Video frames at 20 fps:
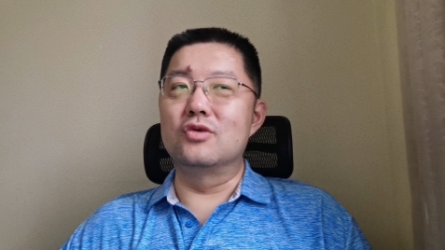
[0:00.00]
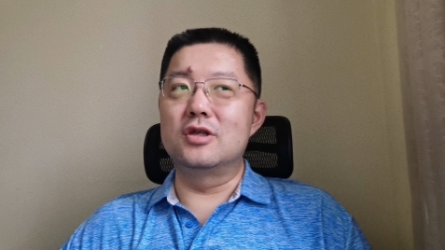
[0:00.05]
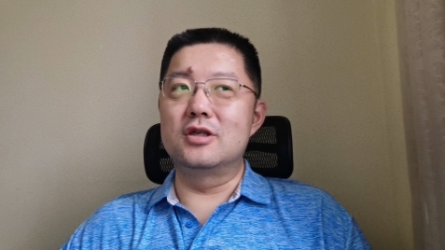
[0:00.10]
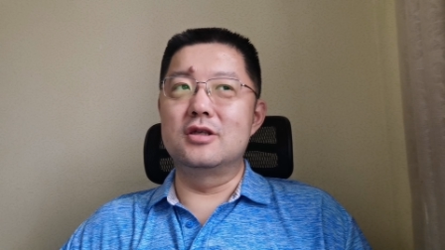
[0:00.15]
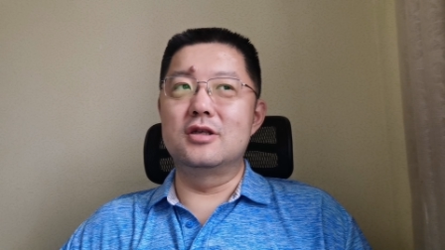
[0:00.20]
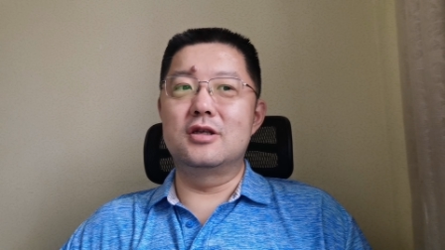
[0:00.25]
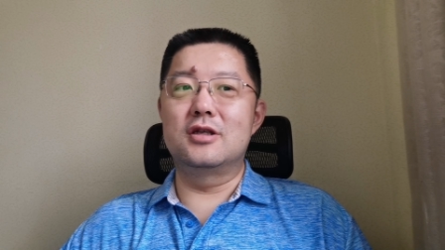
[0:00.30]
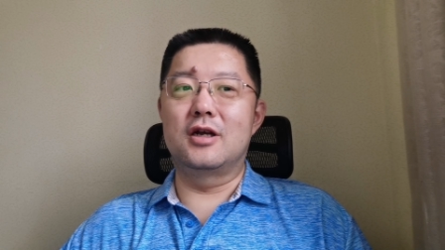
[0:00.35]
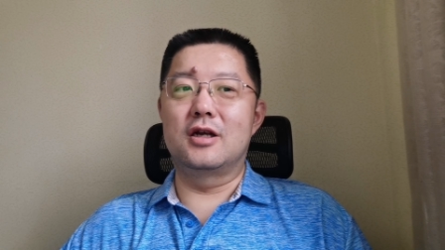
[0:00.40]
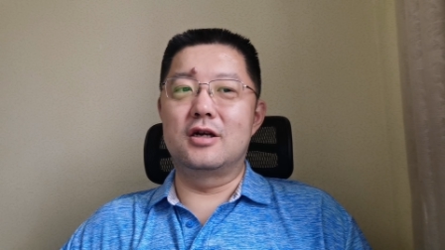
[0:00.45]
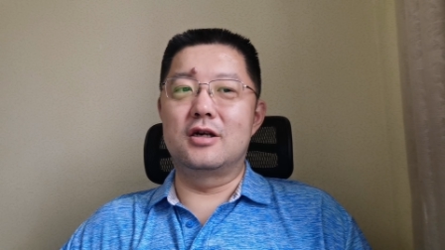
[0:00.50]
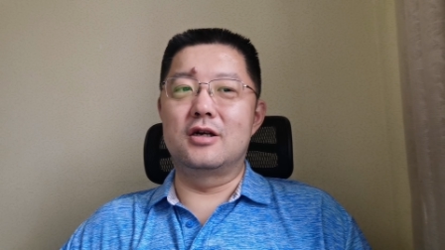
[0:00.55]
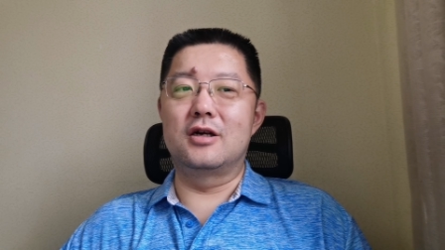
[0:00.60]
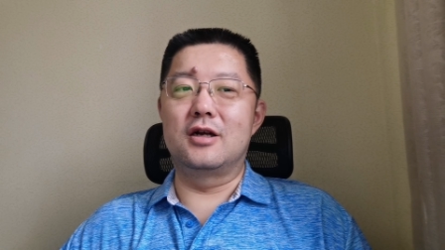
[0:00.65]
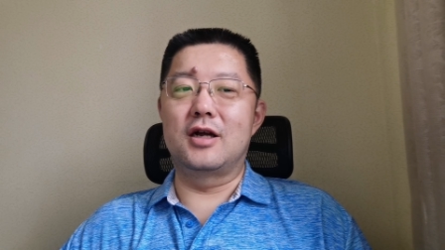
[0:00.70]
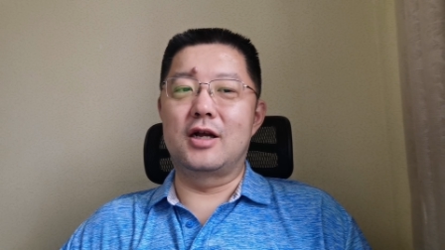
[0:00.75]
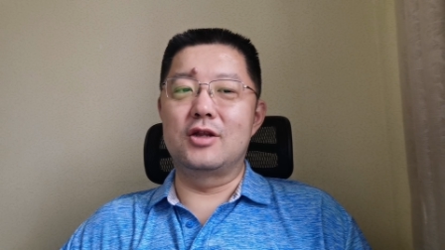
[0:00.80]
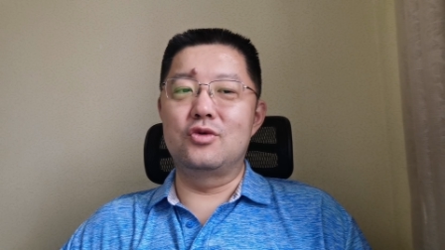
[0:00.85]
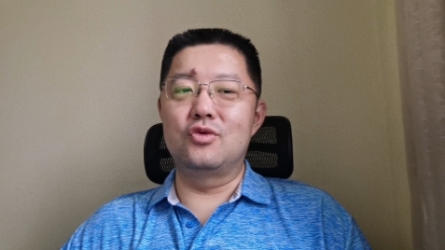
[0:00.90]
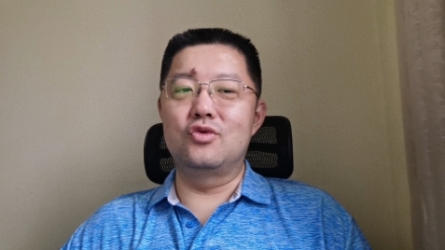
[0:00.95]
个公司，但是
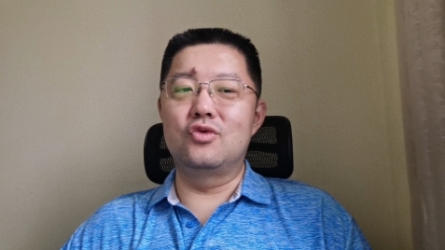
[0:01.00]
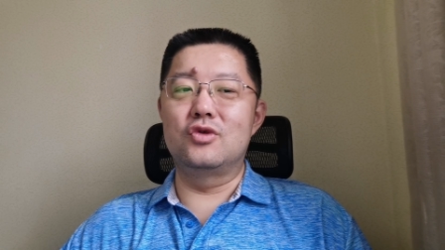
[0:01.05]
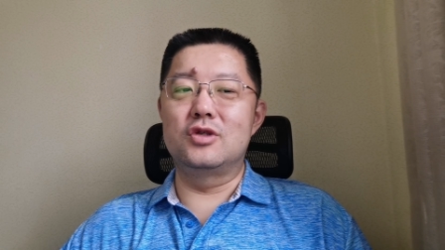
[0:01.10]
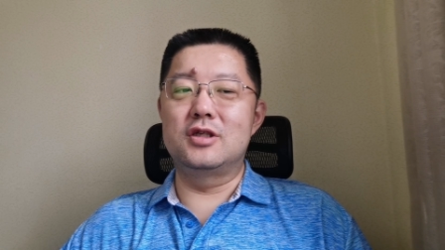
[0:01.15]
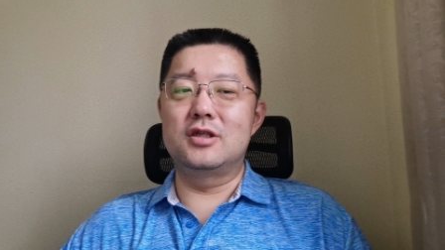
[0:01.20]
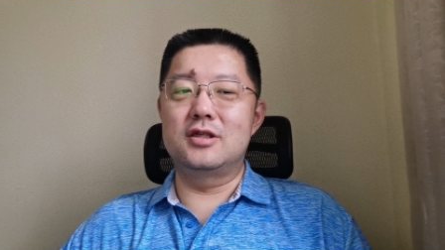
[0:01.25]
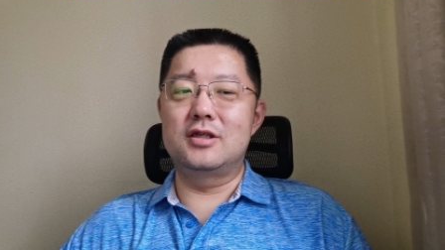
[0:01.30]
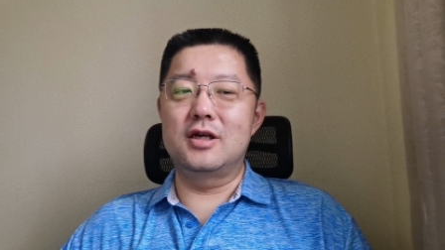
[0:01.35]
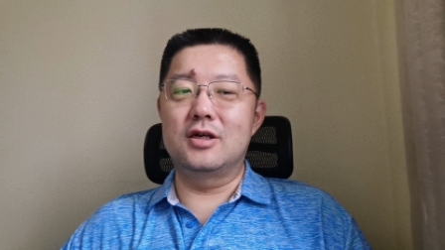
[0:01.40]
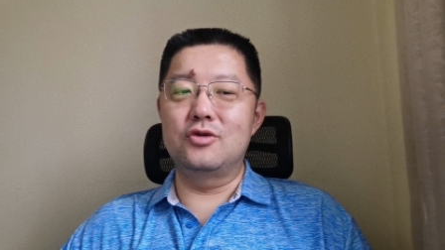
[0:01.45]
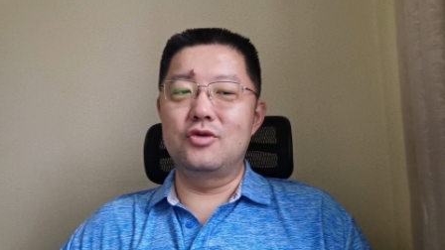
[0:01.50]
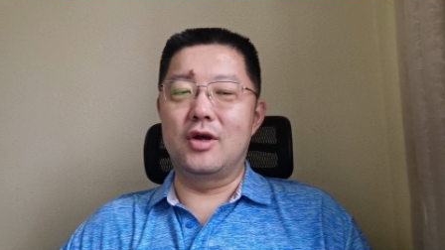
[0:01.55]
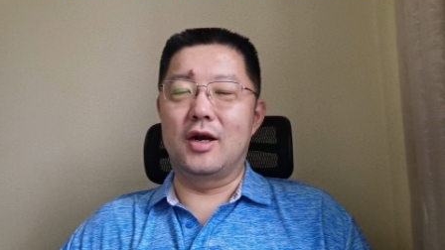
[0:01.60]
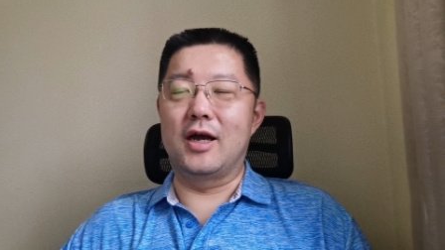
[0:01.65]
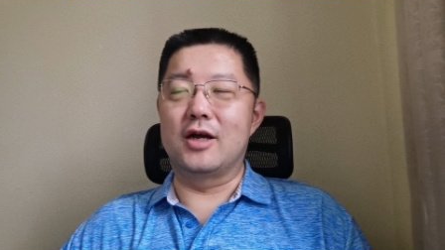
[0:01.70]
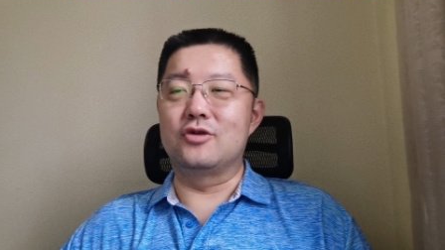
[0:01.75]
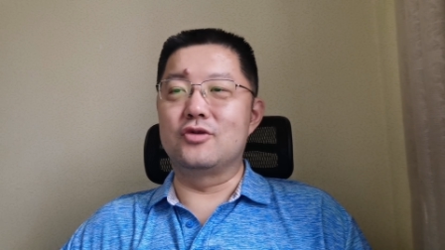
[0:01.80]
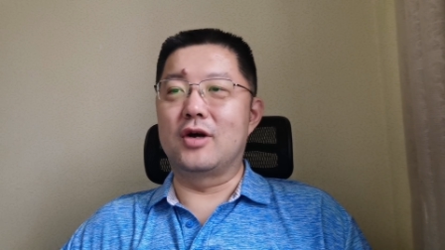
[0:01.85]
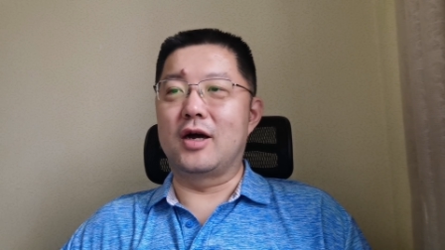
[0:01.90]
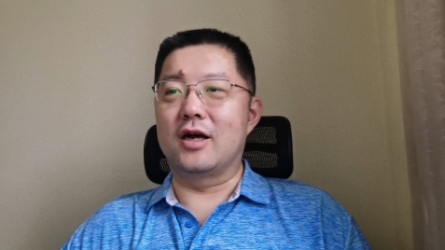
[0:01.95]
呢，安兔兔相对
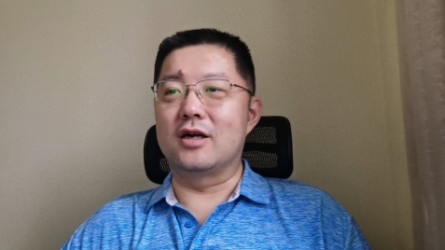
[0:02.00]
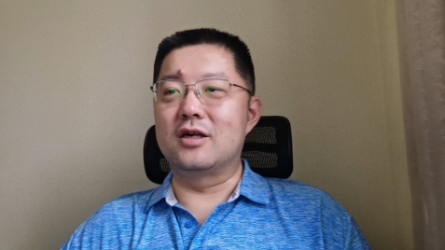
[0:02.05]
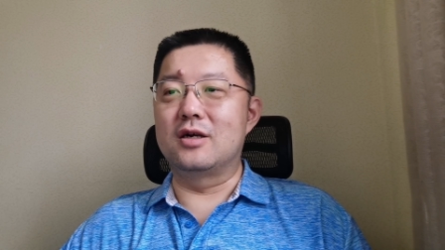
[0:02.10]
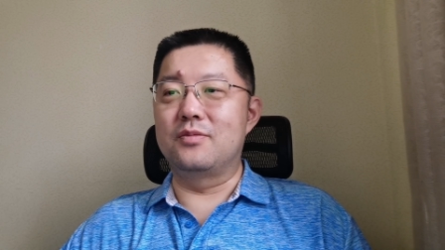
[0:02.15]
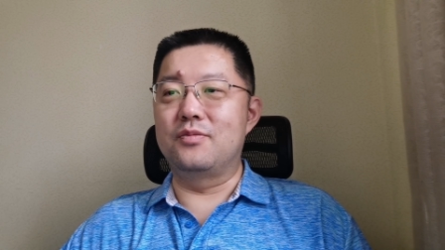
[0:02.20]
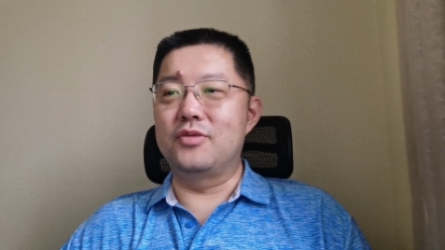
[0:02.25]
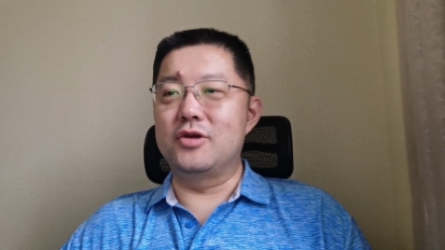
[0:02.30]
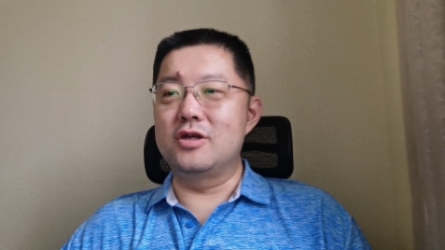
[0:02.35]
来说还是